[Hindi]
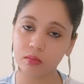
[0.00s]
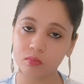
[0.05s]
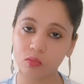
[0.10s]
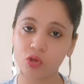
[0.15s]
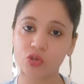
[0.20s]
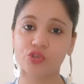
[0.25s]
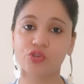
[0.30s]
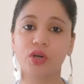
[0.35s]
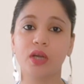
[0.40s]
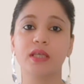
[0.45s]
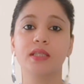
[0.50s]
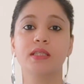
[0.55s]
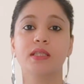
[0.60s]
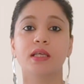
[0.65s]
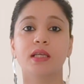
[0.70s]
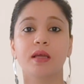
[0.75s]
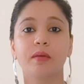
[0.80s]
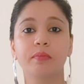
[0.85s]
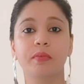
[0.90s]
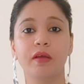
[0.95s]

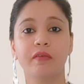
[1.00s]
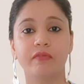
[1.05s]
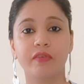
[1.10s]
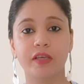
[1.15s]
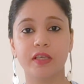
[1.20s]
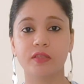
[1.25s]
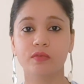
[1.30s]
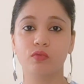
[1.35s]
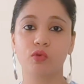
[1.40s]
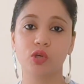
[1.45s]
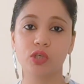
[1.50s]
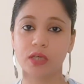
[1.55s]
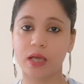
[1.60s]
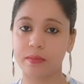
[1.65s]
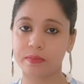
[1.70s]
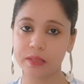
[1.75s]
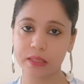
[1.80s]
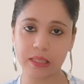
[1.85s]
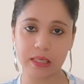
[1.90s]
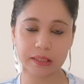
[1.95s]
मॉइस्चराइज़र अपना फेस वॉश
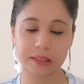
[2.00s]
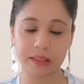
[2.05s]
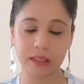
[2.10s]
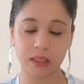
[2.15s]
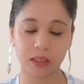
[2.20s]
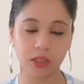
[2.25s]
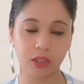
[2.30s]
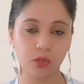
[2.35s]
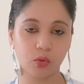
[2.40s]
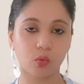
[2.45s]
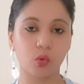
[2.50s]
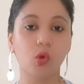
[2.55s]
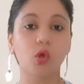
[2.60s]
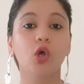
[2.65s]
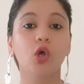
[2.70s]
आप सिलेक्ट करते हो